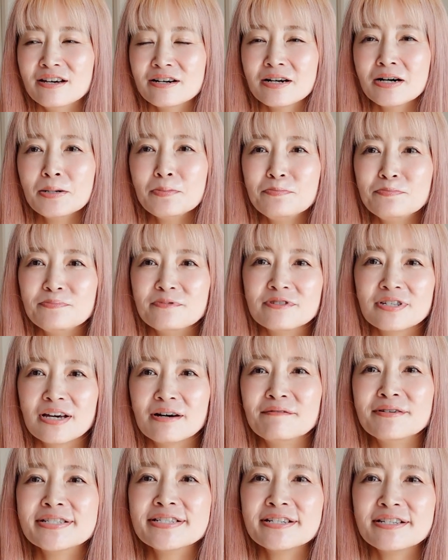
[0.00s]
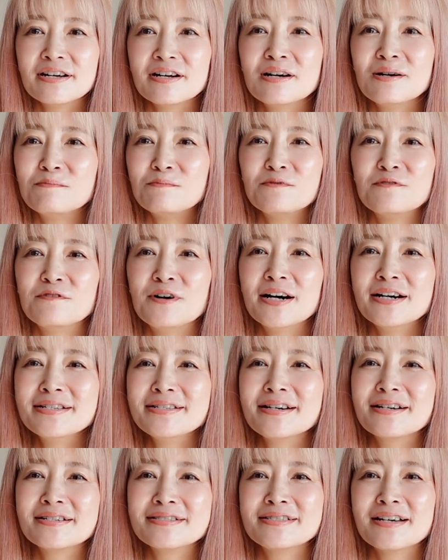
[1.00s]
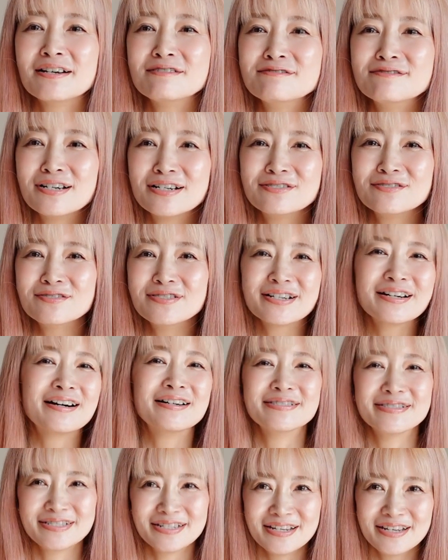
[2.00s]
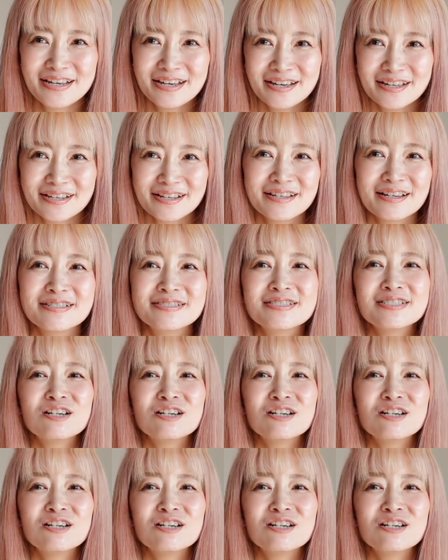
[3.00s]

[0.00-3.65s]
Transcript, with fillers: カップに合わせたらもうアンダーがダルダルって感じになっ